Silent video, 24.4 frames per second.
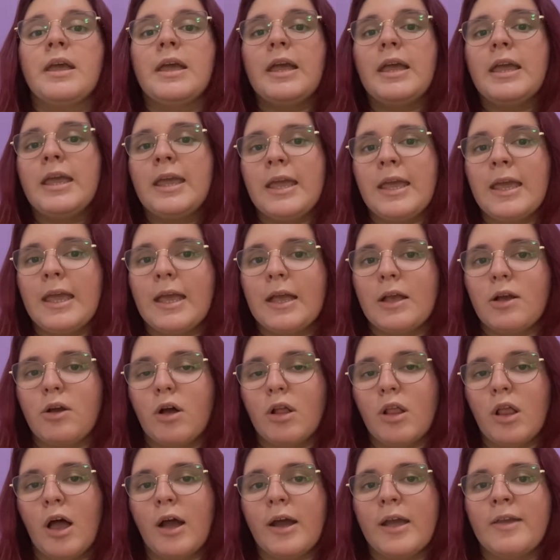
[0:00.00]
e
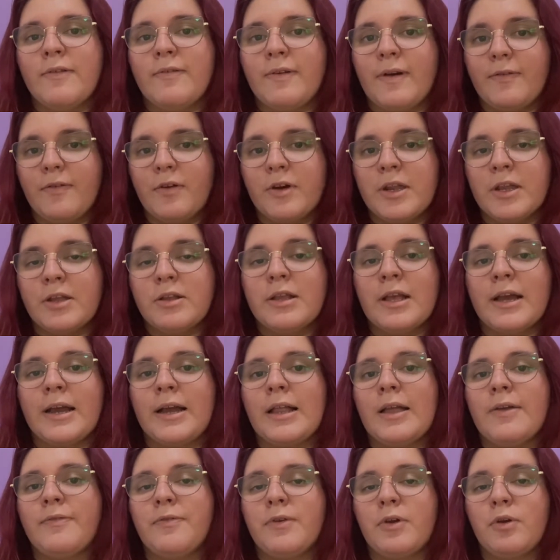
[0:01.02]
coloque em favoritos
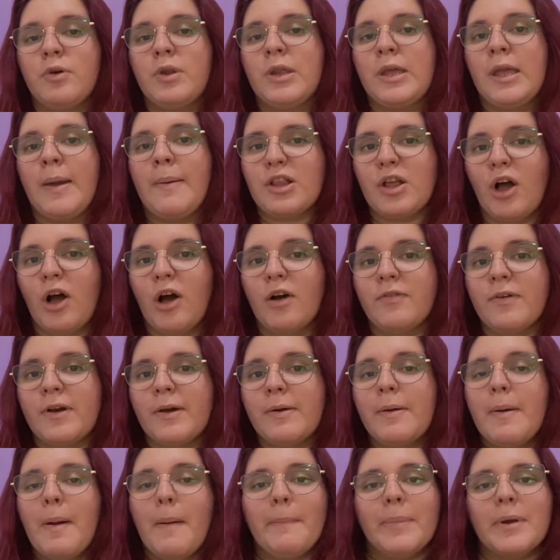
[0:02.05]
aquela figurinha nova
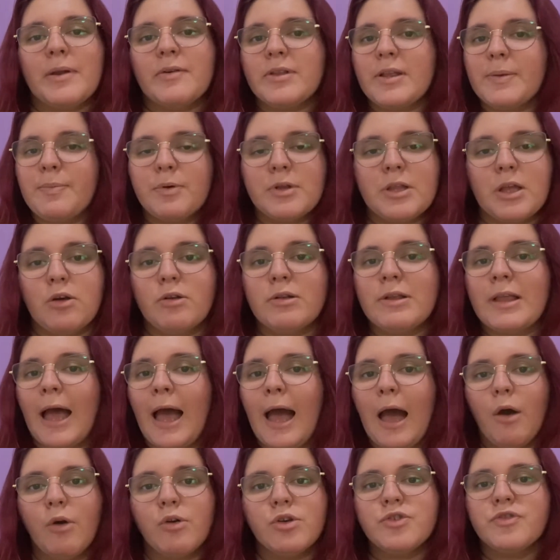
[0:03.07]
para você poder usar
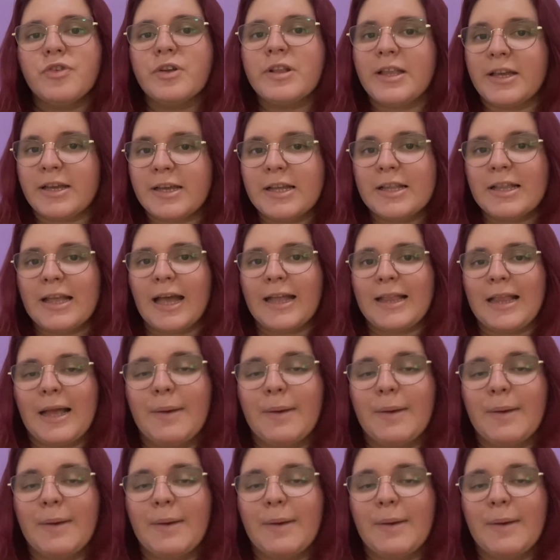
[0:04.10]
onde você quiser, tá